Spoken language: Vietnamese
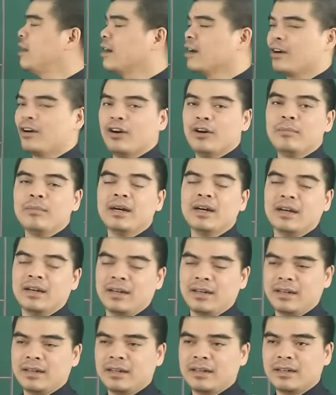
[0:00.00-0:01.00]
khó mà
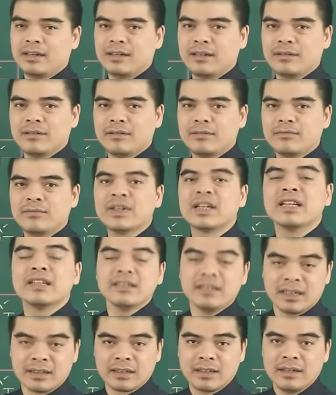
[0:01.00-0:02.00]
vượt
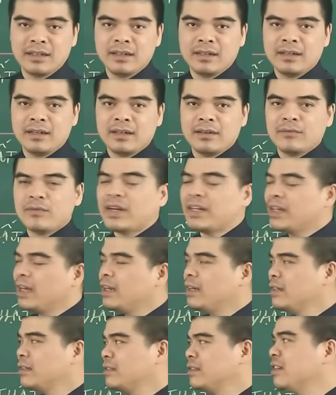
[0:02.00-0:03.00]
lên được. Vậy
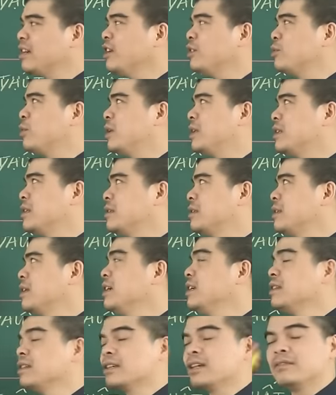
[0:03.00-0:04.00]
nên những người tuổi
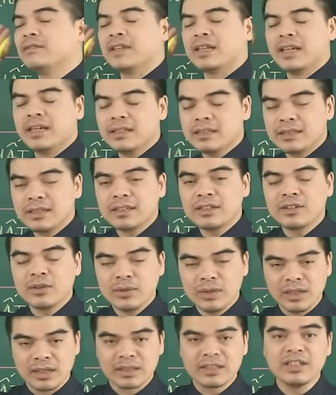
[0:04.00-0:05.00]
Thìn cần phải hết sức
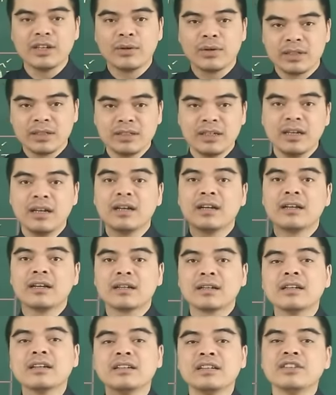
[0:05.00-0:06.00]
nỗ lực nhiều hơn nữa,
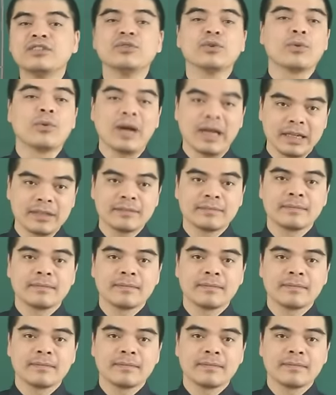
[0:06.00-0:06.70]
đừng nên chủ quan.